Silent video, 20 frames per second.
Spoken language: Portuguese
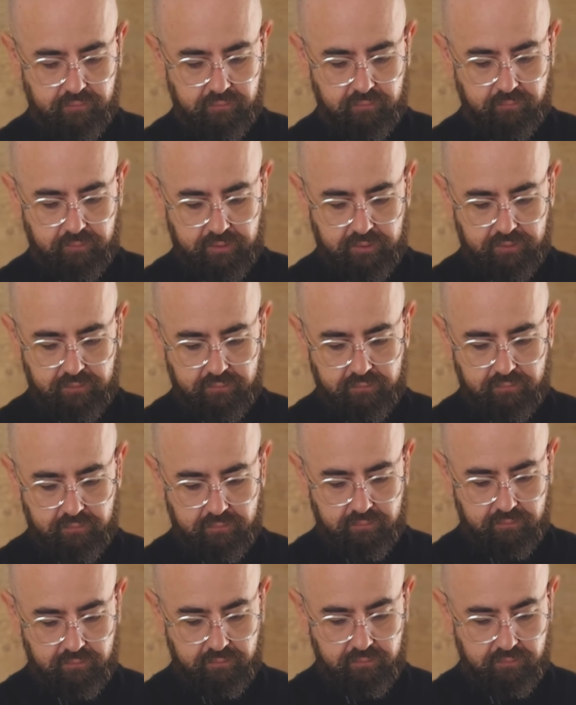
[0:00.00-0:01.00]
tudo mais.
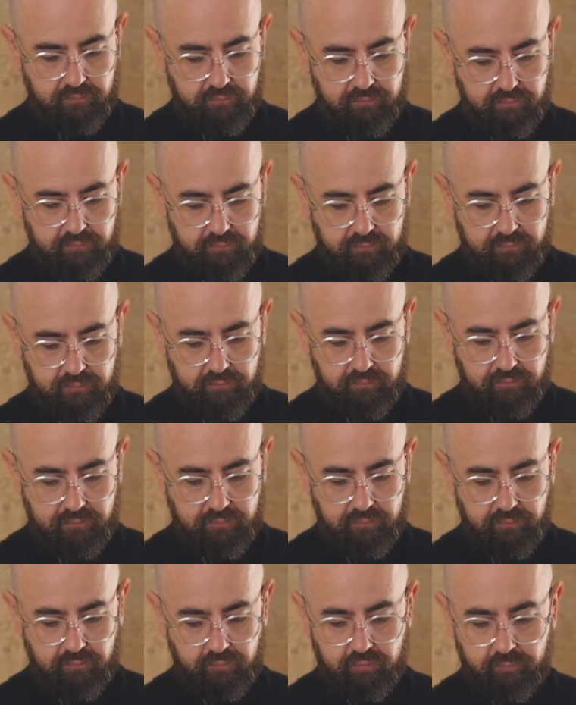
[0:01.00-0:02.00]

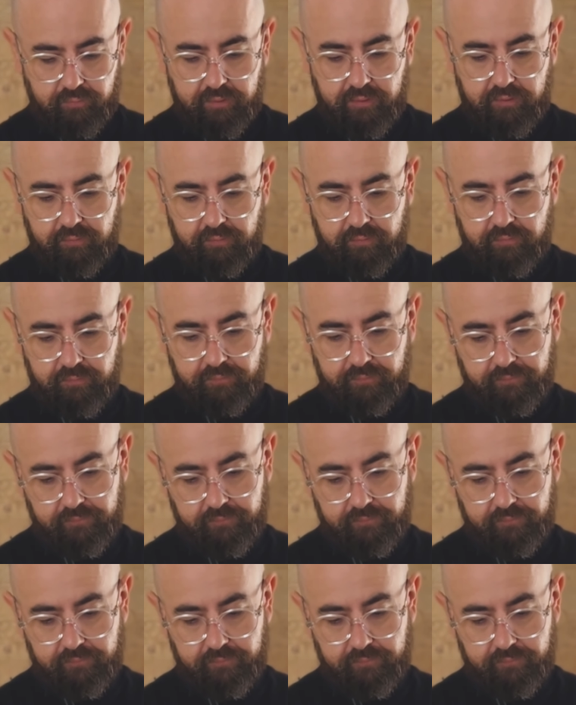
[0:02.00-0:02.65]
Isso mesmo.